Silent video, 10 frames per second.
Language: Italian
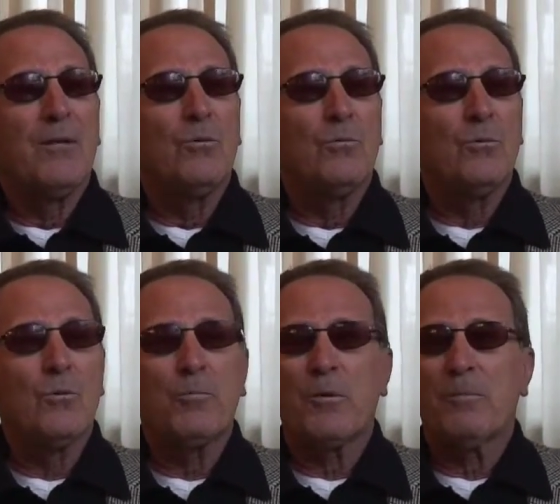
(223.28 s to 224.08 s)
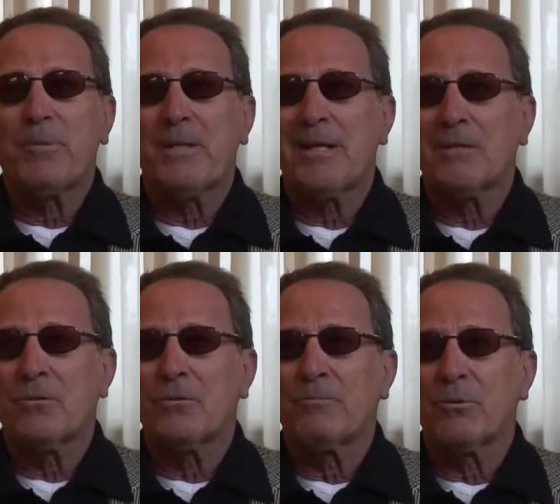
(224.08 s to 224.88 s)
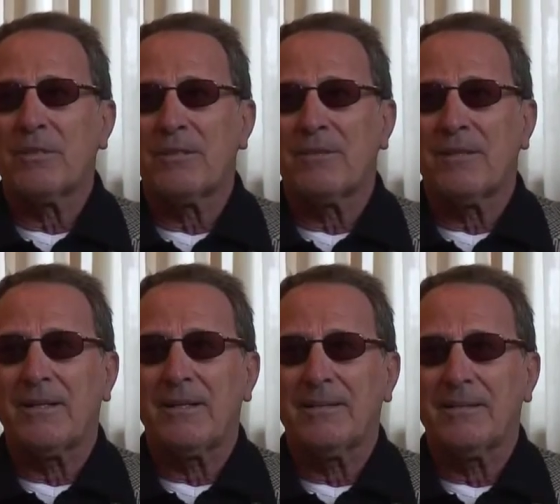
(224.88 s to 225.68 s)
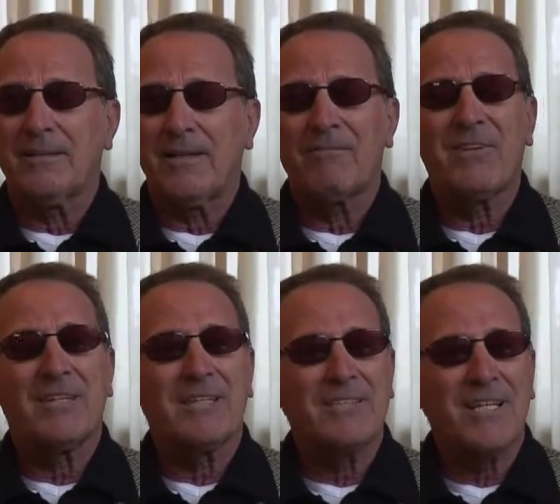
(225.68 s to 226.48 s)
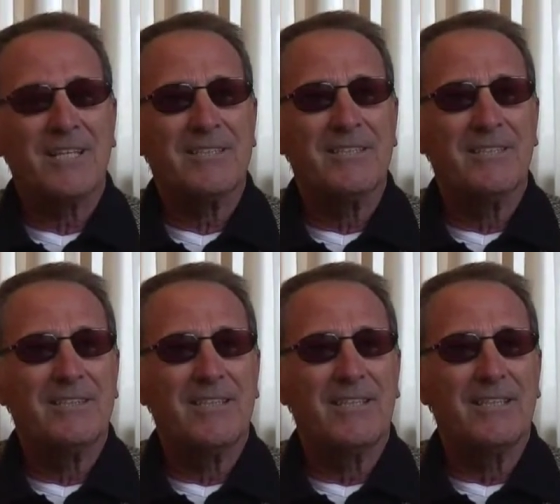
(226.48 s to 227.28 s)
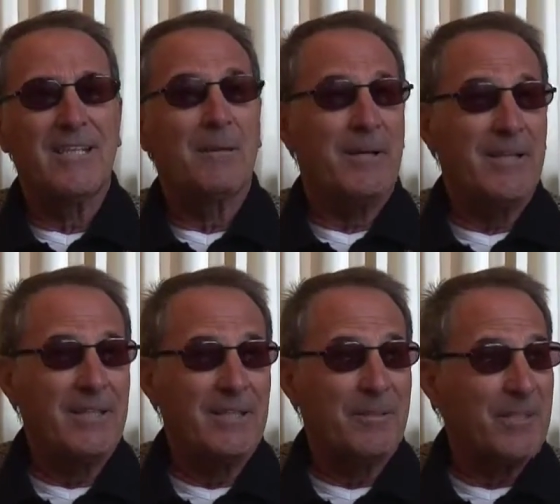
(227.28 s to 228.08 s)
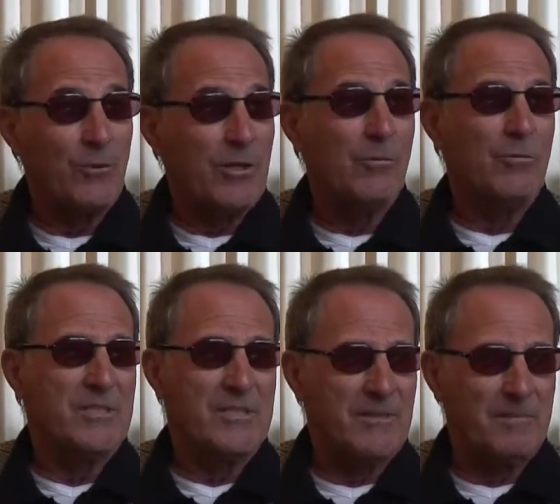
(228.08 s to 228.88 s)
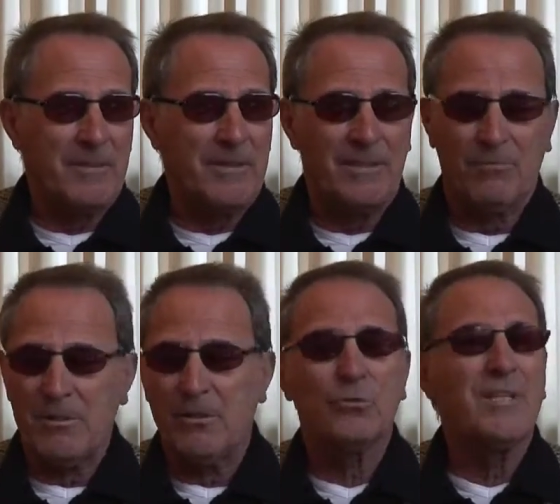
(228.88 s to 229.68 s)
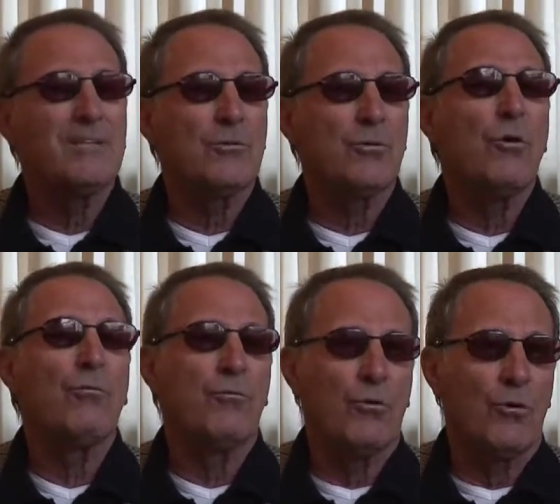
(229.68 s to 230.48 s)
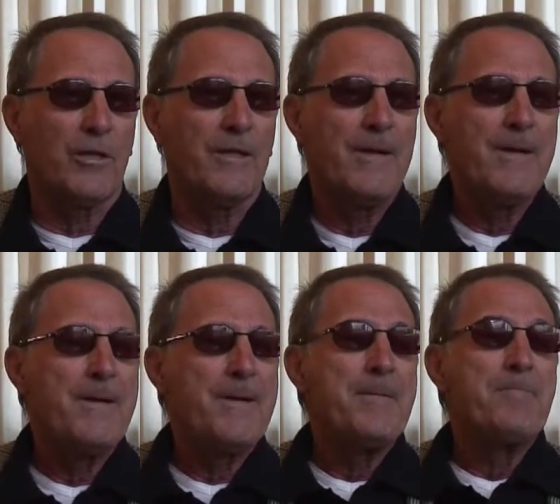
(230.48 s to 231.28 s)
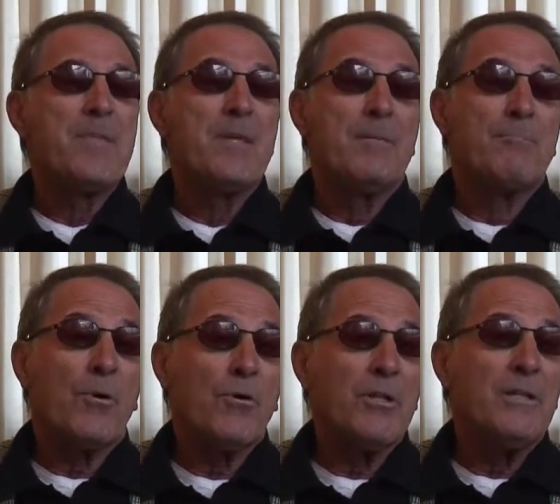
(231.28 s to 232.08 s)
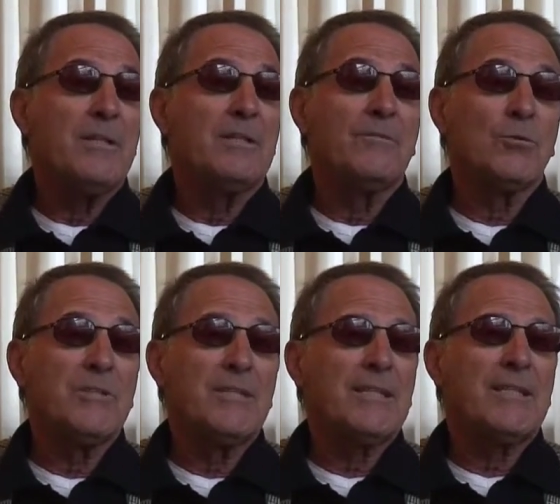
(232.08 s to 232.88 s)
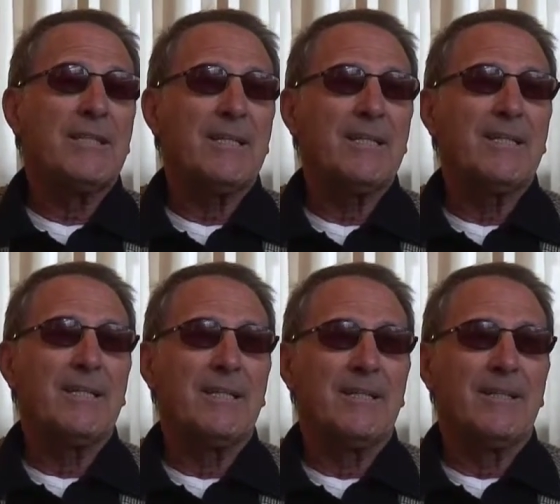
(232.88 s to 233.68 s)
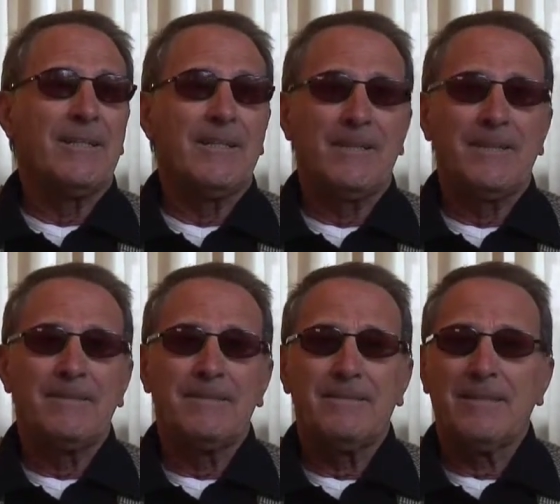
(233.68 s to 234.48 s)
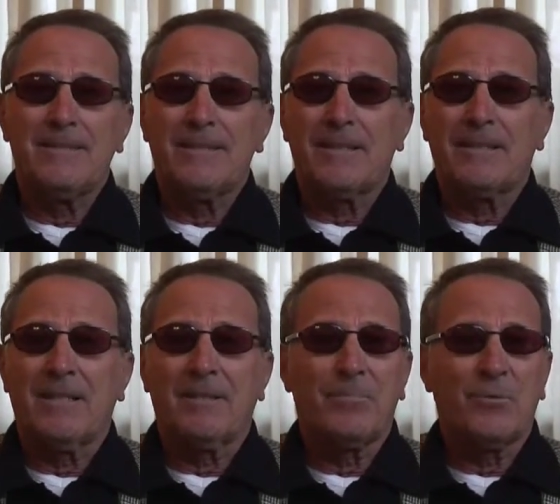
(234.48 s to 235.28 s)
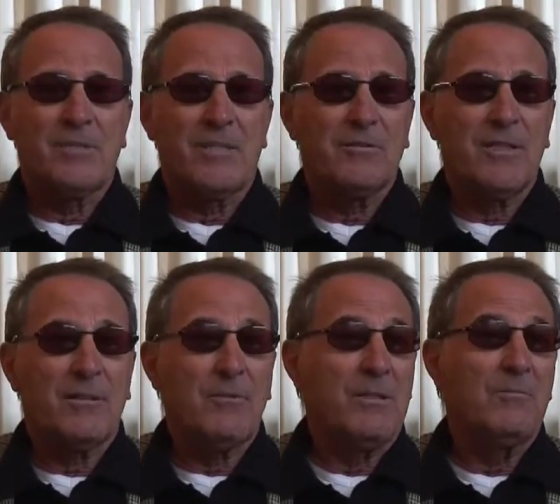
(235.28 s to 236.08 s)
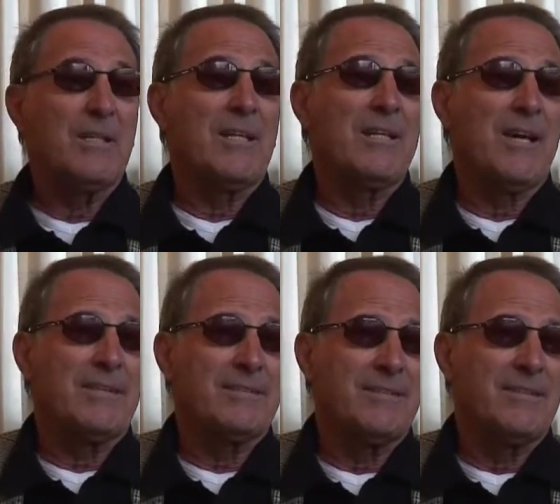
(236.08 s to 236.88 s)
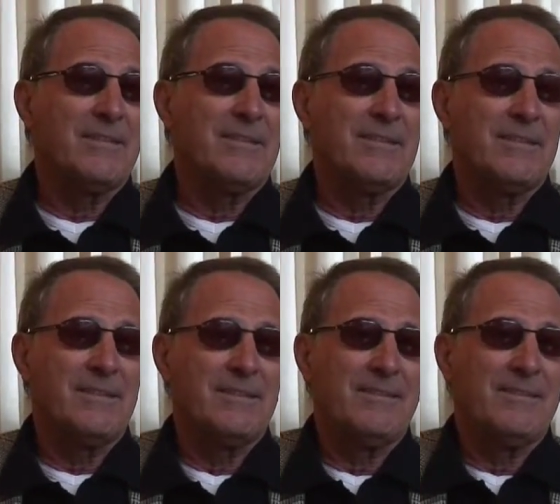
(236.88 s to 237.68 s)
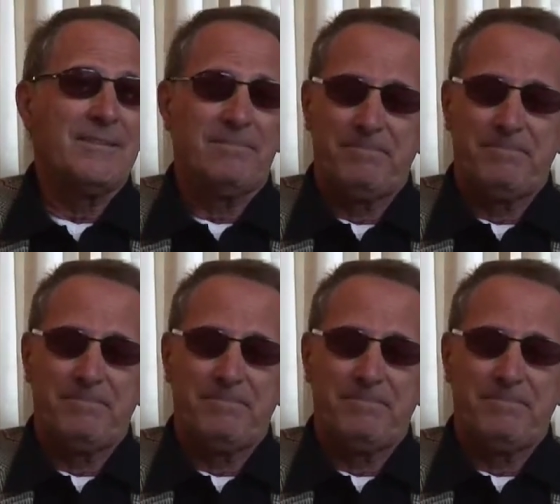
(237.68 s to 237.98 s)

un gruppo che peraltro non poteva eh, avvantaggiarsi del, della panchina, perché allora non esisteva la panchina, quindi o dentro o fuori. Poi devo dire che il, eh, erano dei campioni straordinari, quindi guadagnarsi il, il,